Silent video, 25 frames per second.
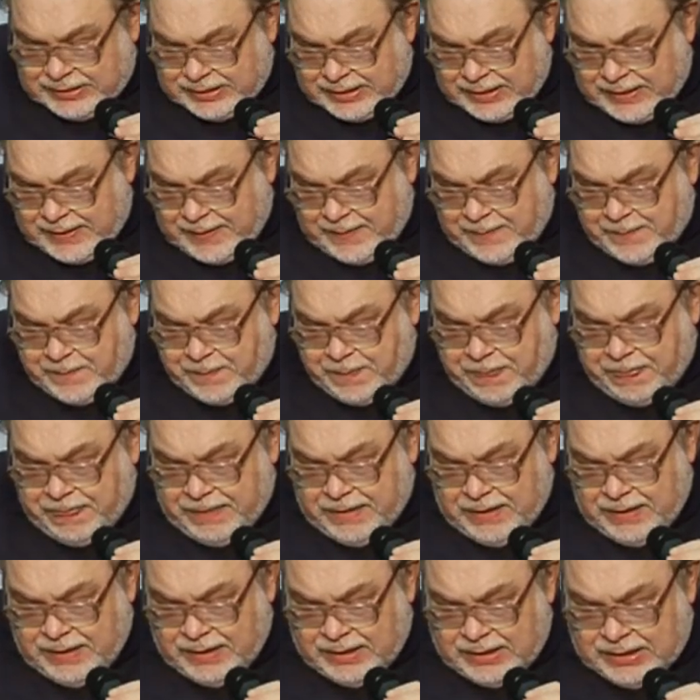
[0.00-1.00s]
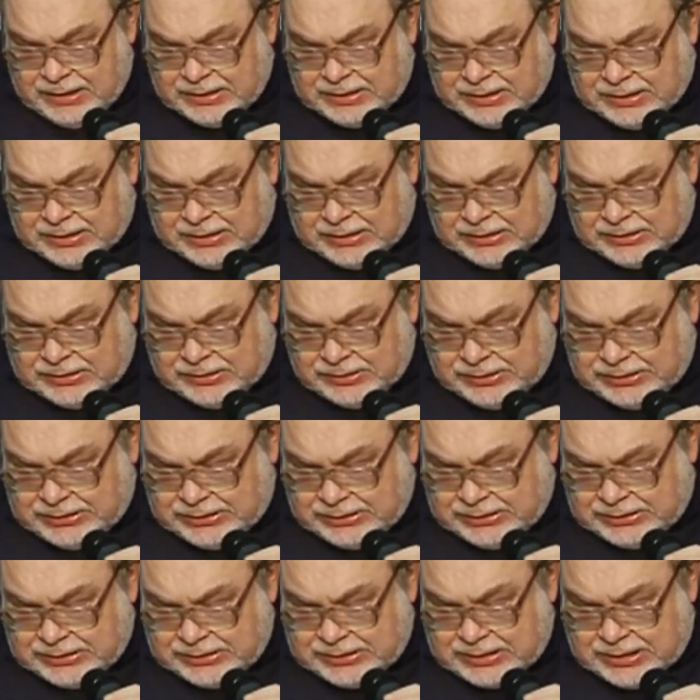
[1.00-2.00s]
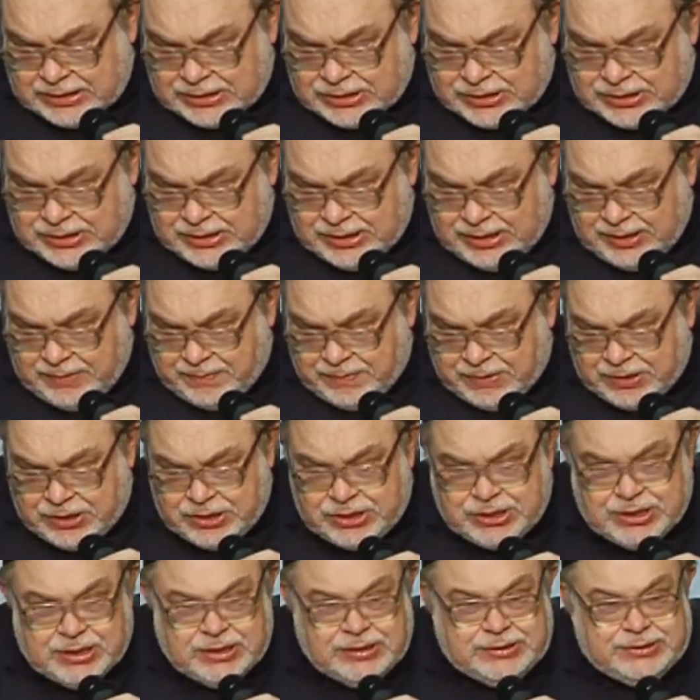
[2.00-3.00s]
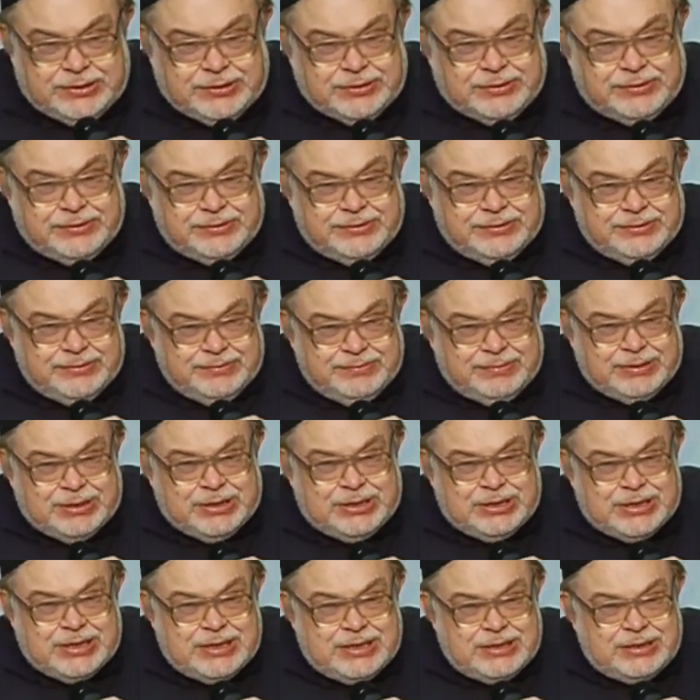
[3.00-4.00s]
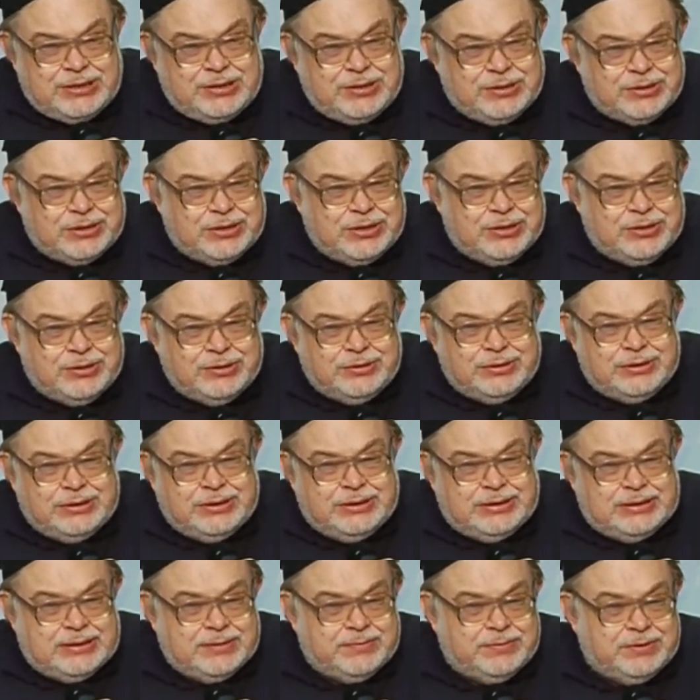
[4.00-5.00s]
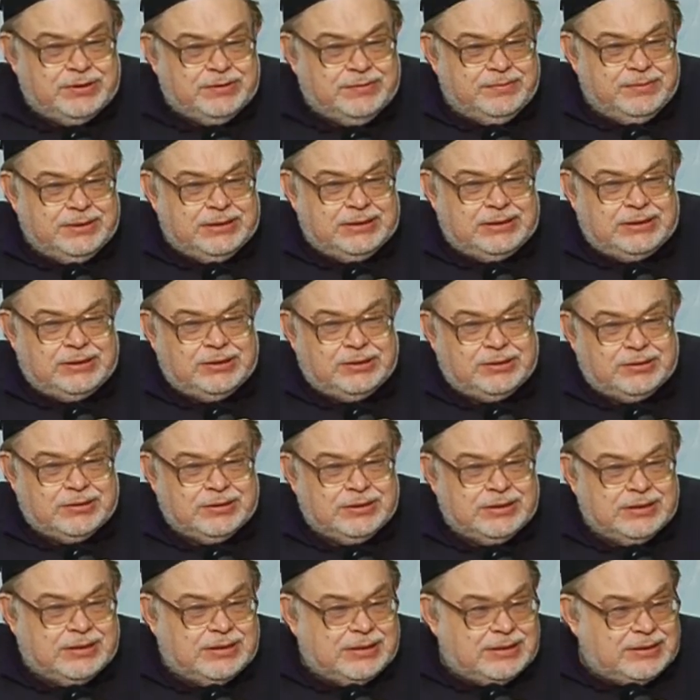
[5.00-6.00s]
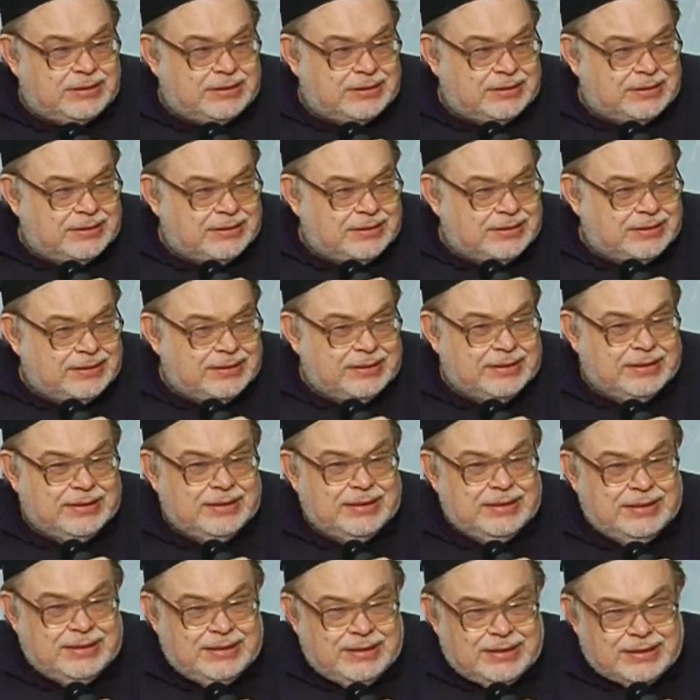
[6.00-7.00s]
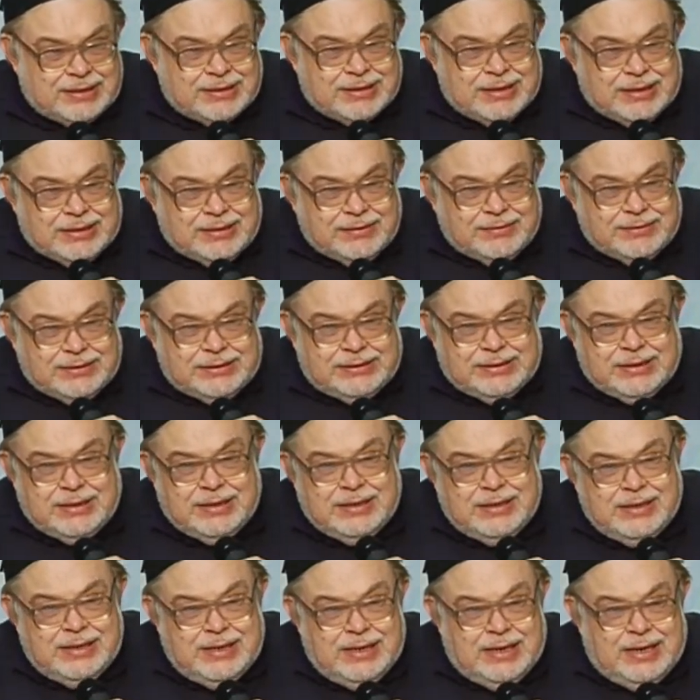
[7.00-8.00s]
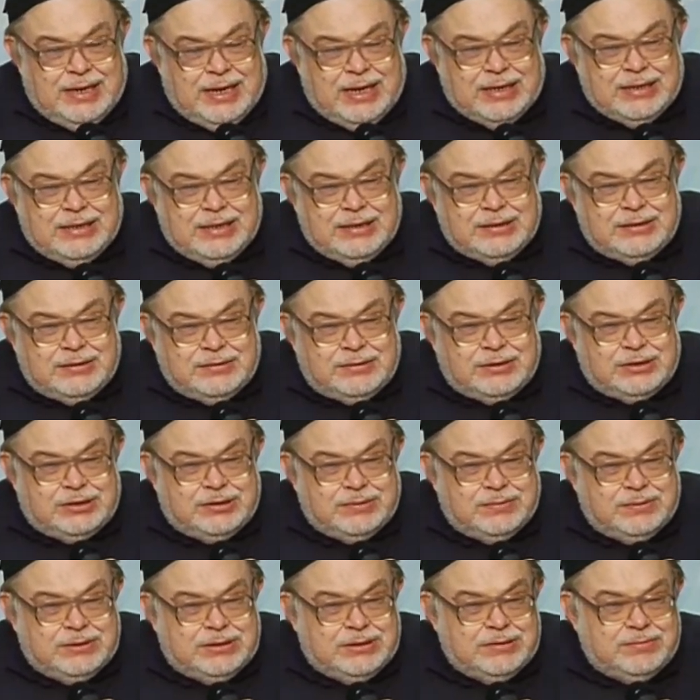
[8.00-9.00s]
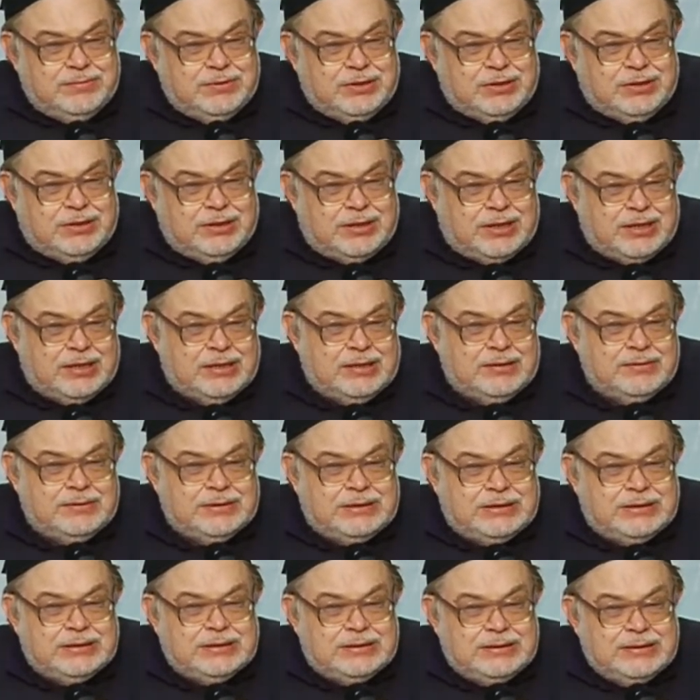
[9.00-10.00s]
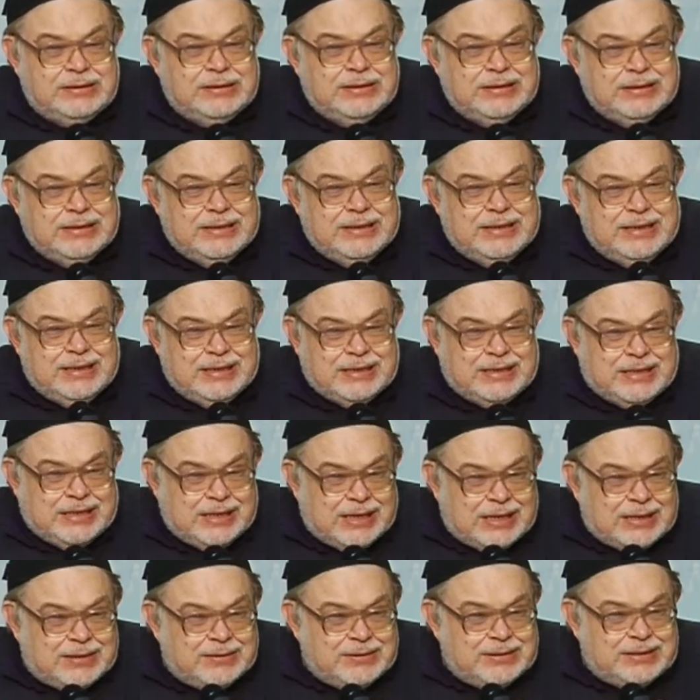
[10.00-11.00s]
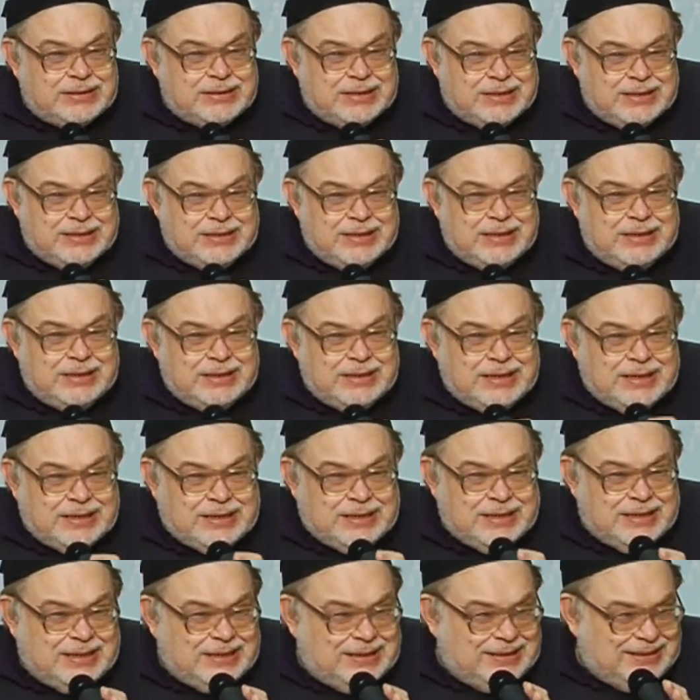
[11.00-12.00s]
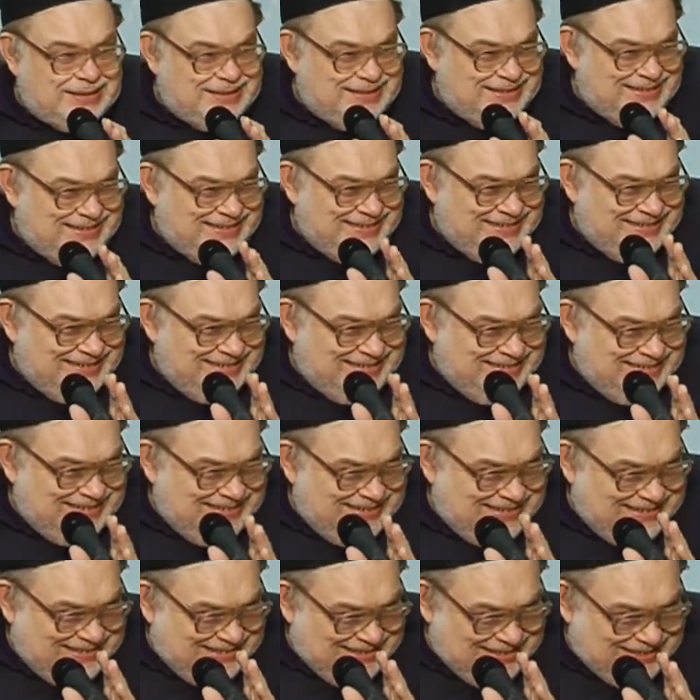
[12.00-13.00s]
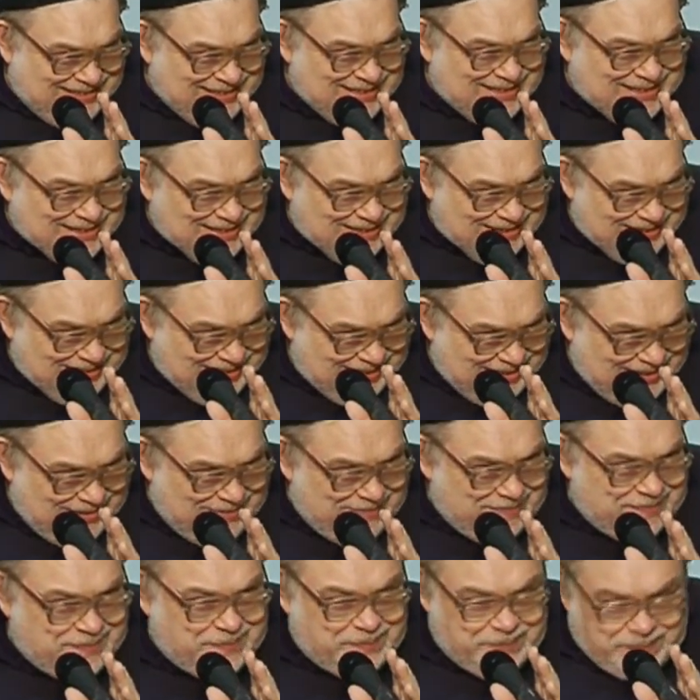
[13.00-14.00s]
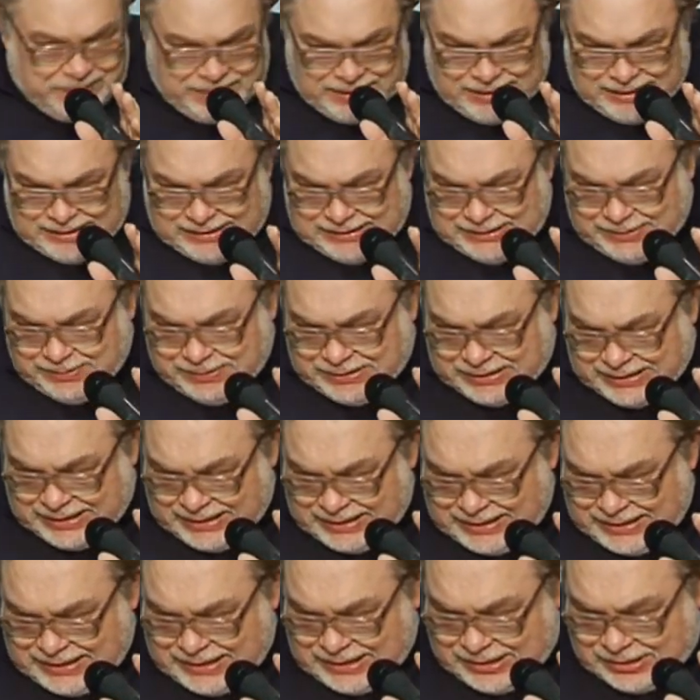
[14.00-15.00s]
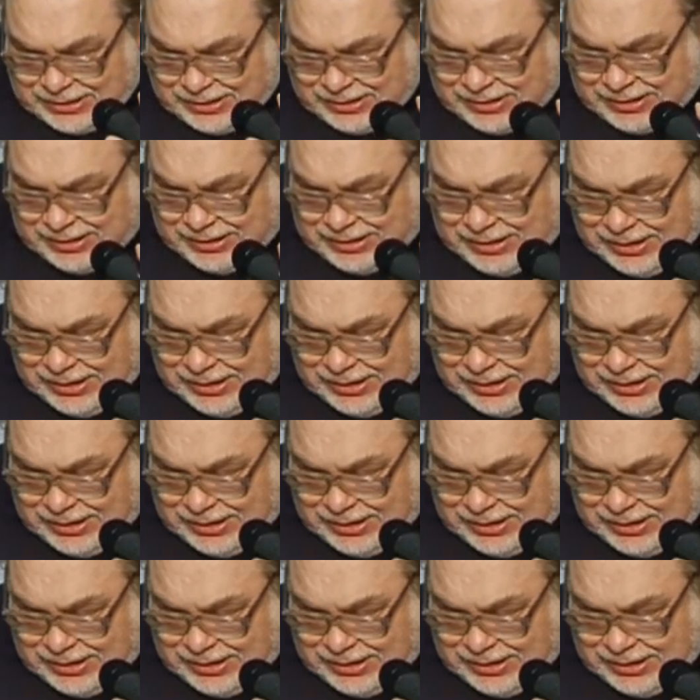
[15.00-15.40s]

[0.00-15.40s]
да, и это относится также и к пришельцу. Пришелец тоже должен с тобой вместе что делать? Радоваться. А для того, чтобы ты мог радоваться, откладывается отдельно какая? Десятина, да? Специально, которую